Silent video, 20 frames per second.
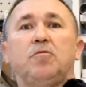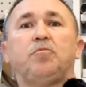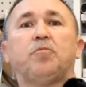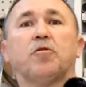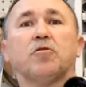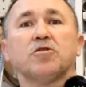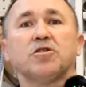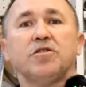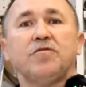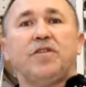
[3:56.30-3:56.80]

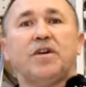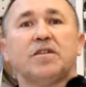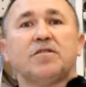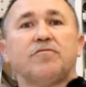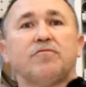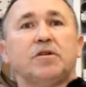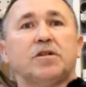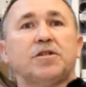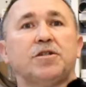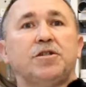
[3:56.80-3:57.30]
proszę
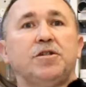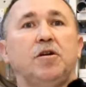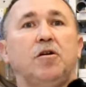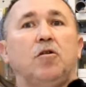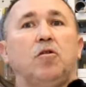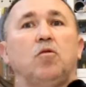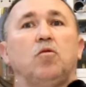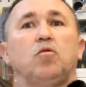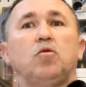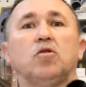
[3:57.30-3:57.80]
Was właśnie
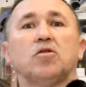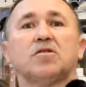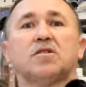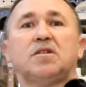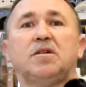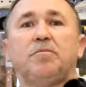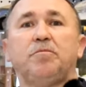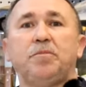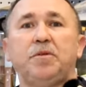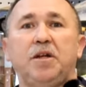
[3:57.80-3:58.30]
o
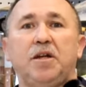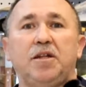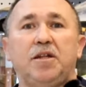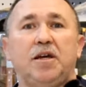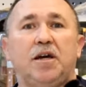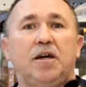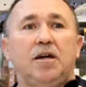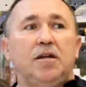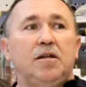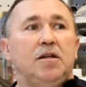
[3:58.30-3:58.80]

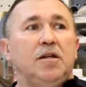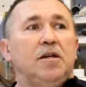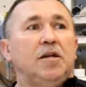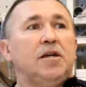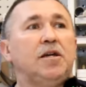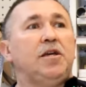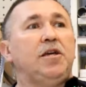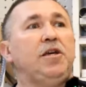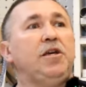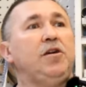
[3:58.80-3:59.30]
udostępnienia
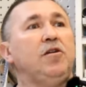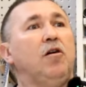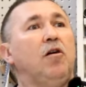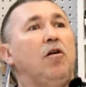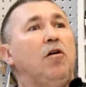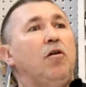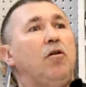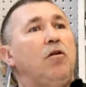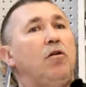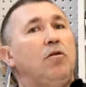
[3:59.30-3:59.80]
i
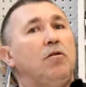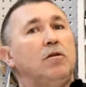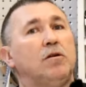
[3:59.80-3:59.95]
o